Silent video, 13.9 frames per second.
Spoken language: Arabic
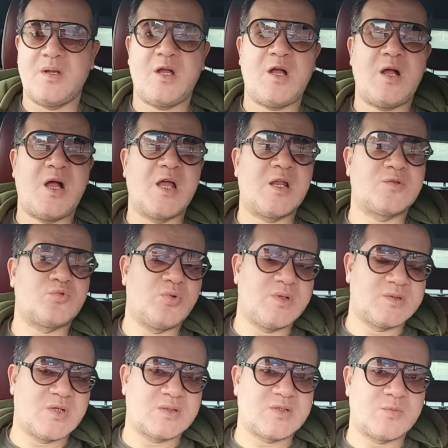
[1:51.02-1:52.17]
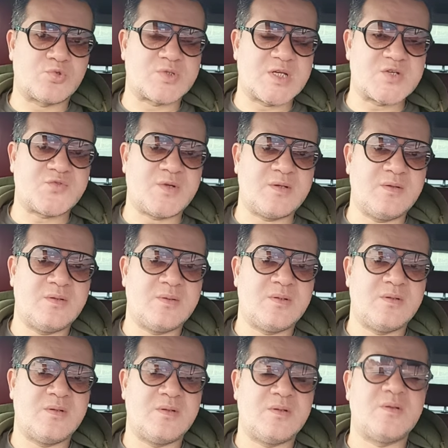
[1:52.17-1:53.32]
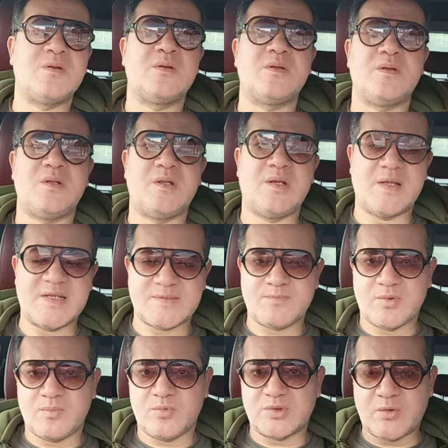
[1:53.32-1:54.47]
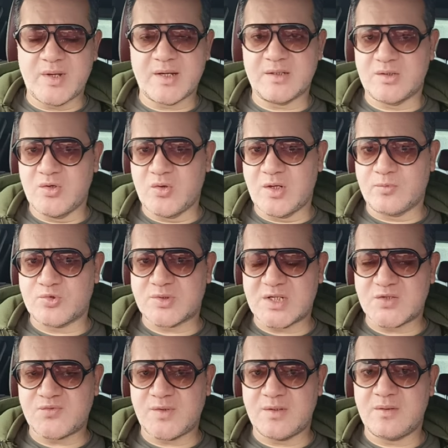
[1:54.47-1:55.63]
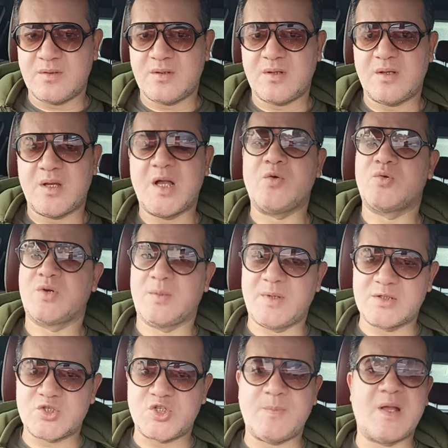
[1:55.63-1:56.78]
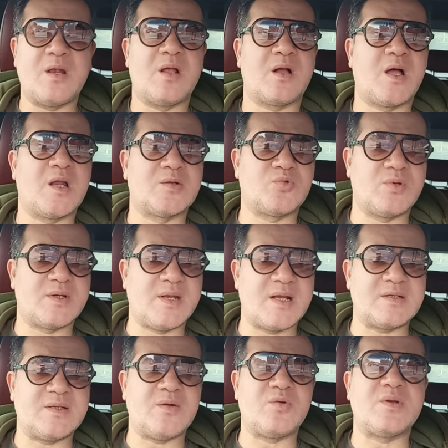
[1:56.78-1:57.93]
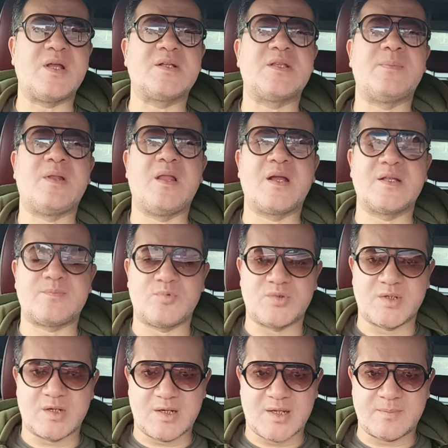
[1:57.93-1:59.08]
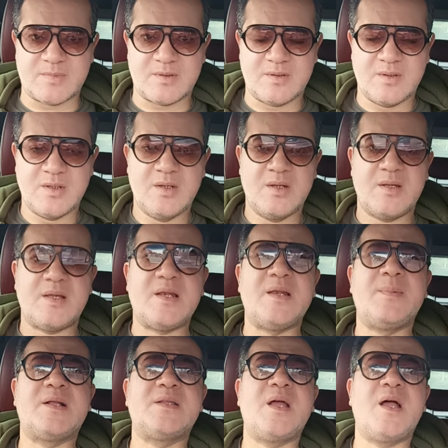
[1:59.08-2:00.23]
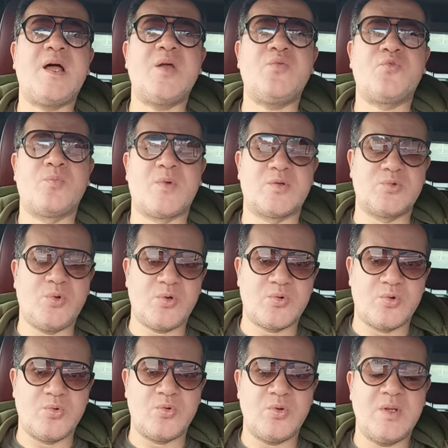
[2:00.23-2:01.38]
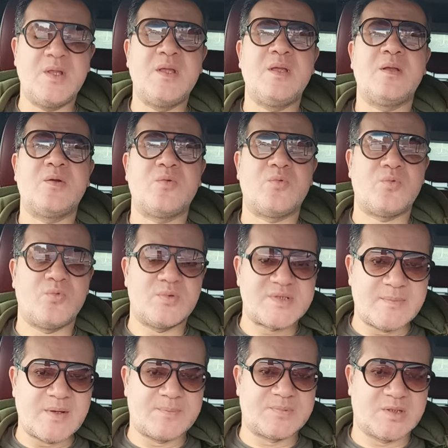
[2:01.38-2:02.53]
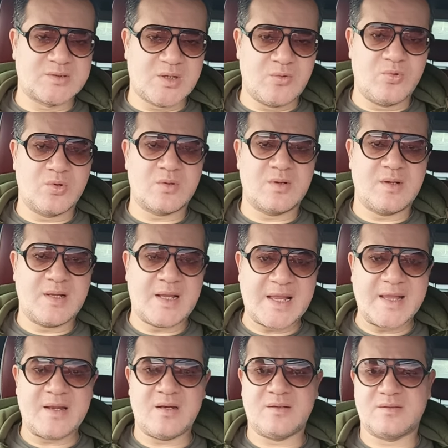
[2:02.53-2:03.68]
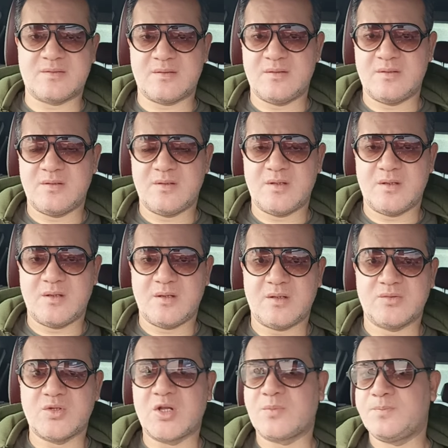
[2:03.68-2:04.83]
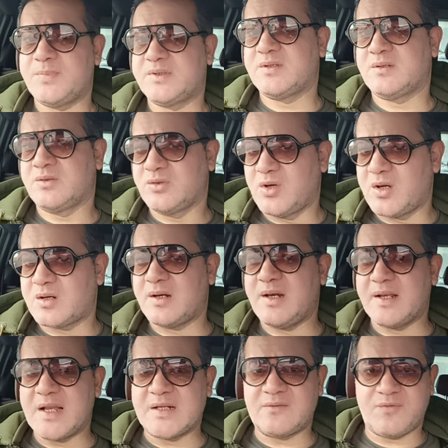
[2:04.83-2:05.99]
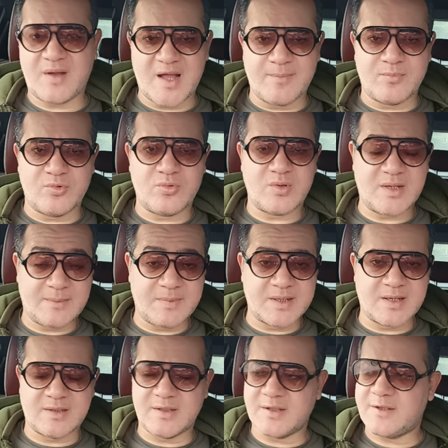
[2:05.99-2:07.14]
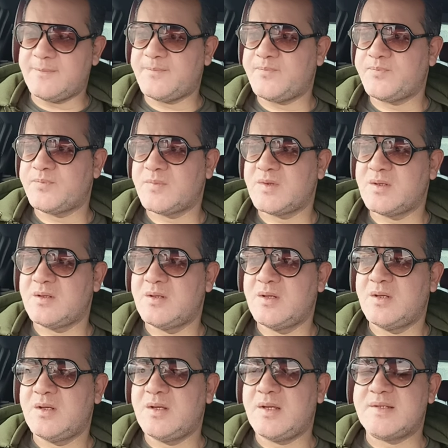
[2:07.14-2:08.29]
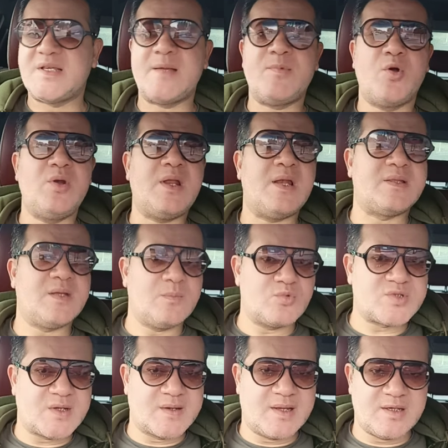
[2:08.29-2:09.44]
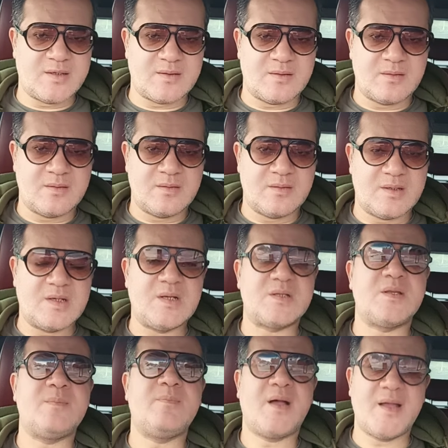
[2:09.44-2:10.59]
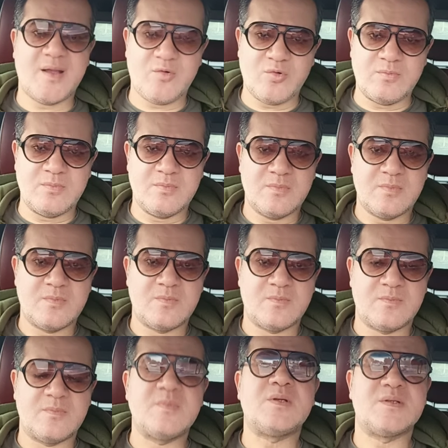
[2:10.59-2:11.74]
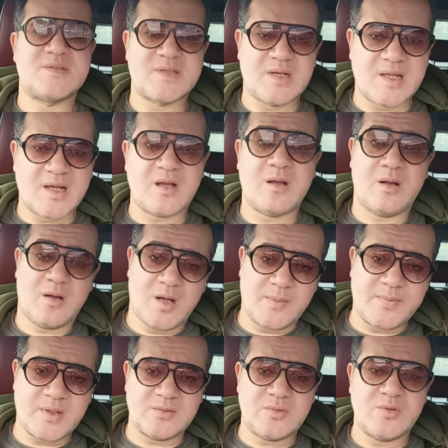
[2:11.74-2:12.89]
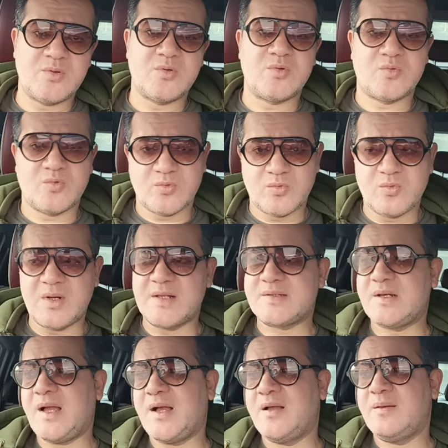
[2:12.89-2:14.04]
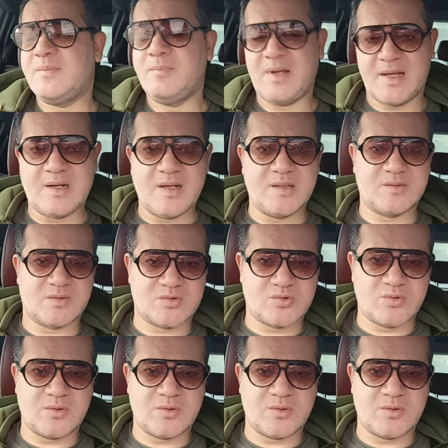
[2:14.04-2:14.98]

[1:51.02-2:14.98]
على طول إدارة المستشفى الاسم المتواجد جوه المستشفى او النبطشي بلغ على طول النجده والنجده بلغت مدير الامن اللي بعدها عرفوا الموضوع كله وسبب تطور حاله ضربه النار اللي جت في حمو الميكانيكي زي ما قلنا الاتنين مسجلين الاتنين معاهم سلاح ابيض واسلحه محليه الصنع